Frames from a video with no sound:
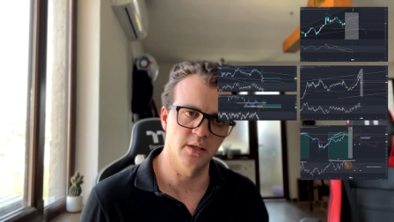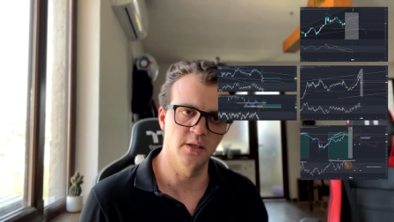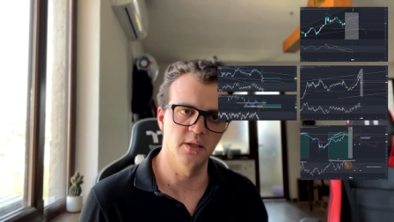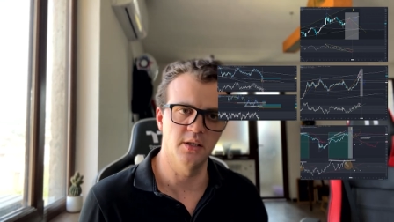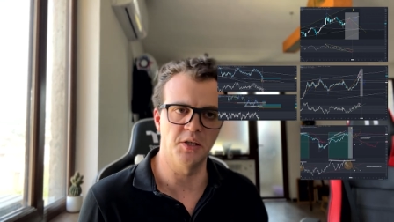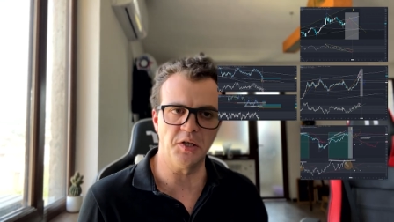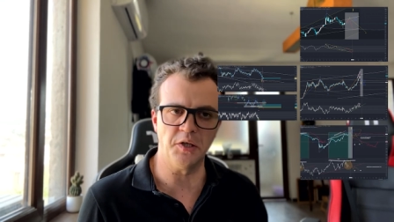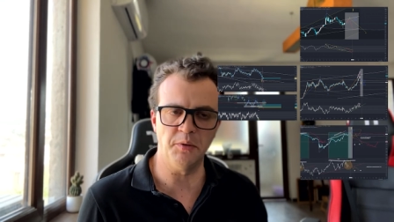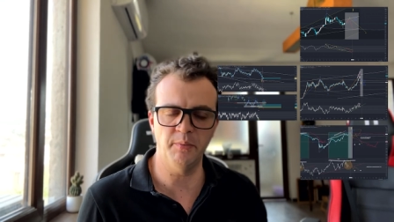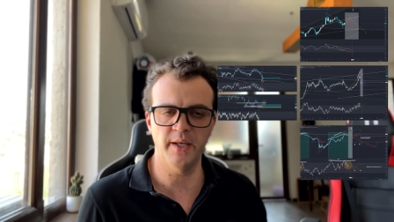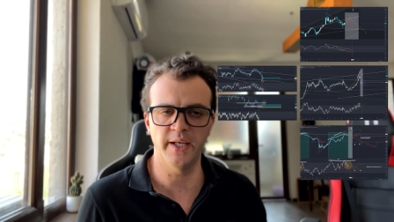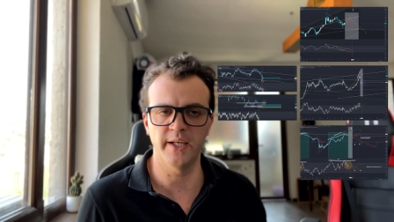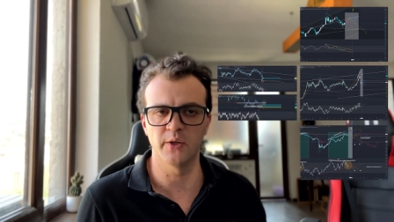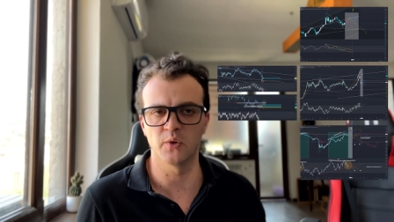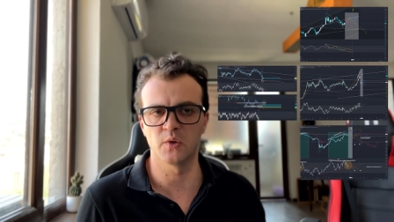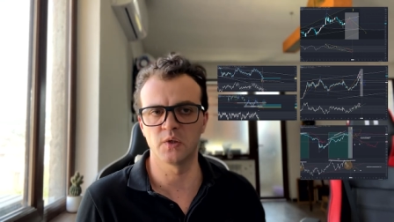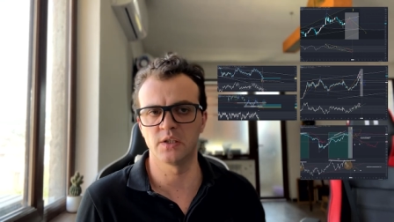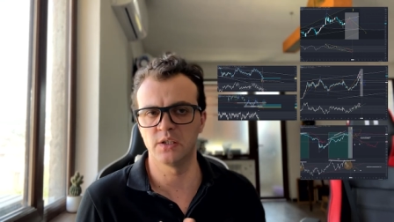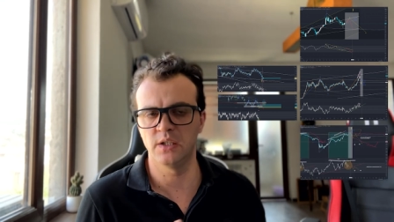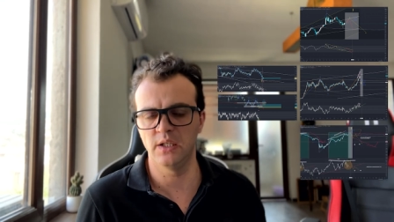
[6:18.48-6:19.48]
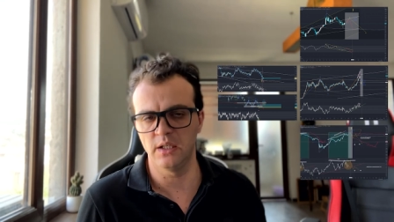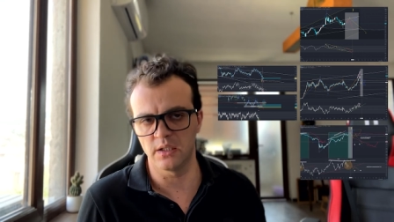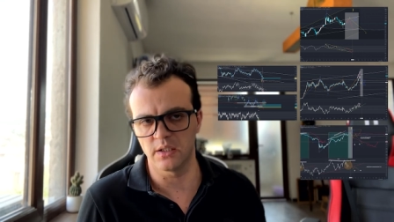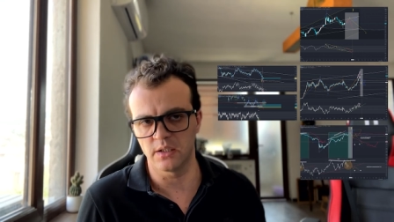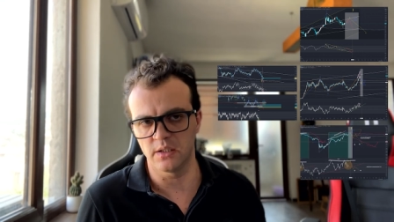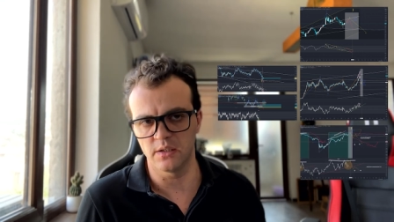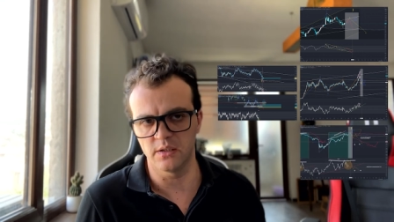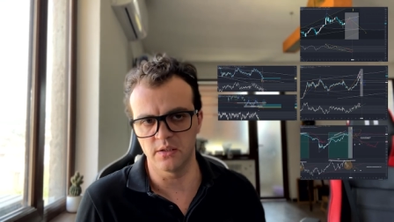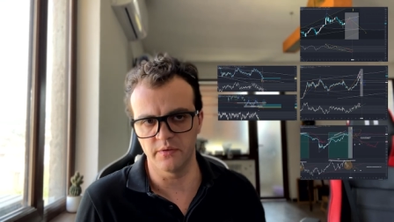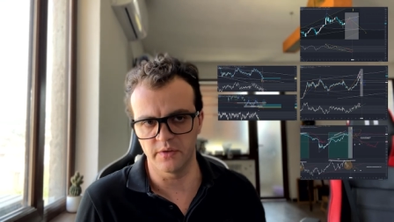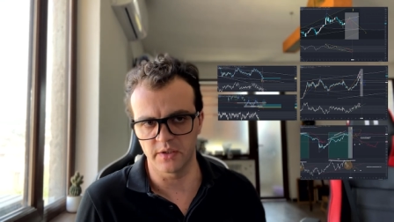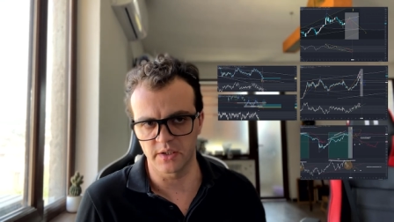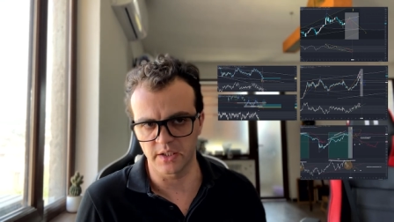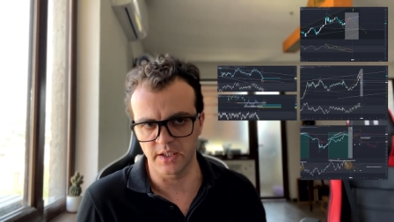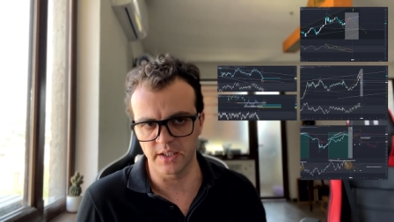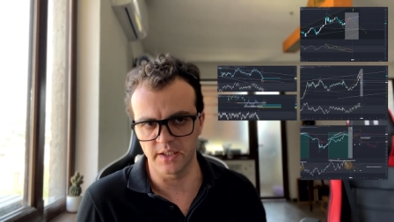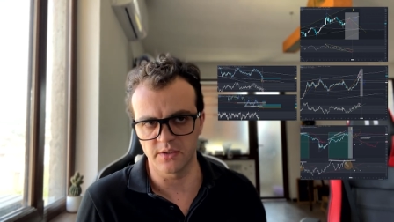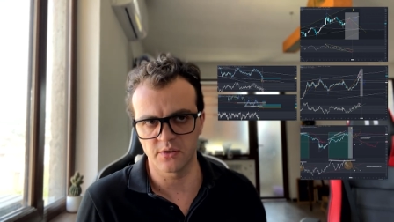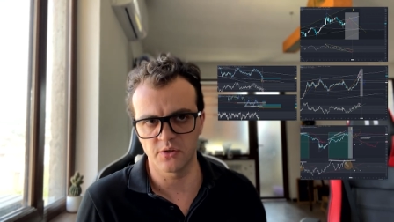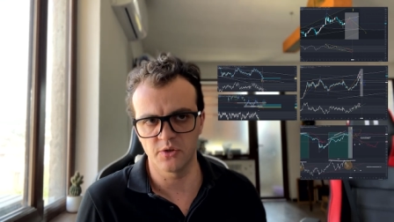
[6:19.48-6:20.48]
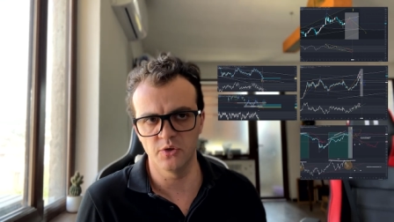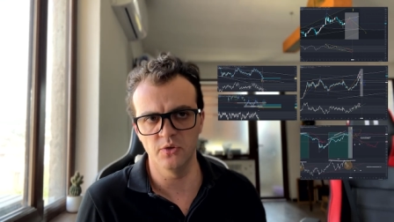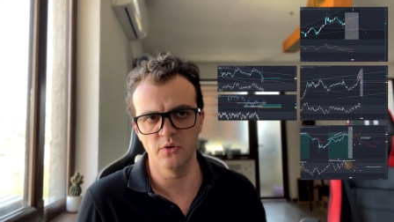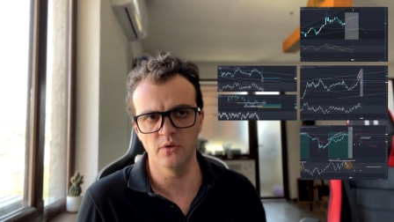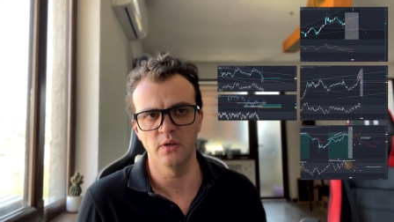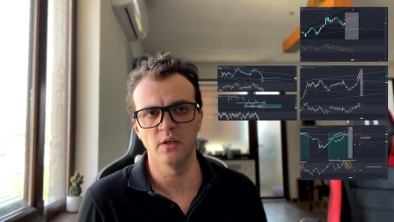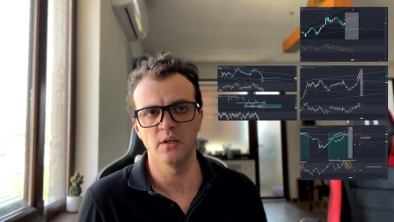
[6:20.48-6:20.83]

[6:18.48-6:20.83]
имеют сильную дивергенцию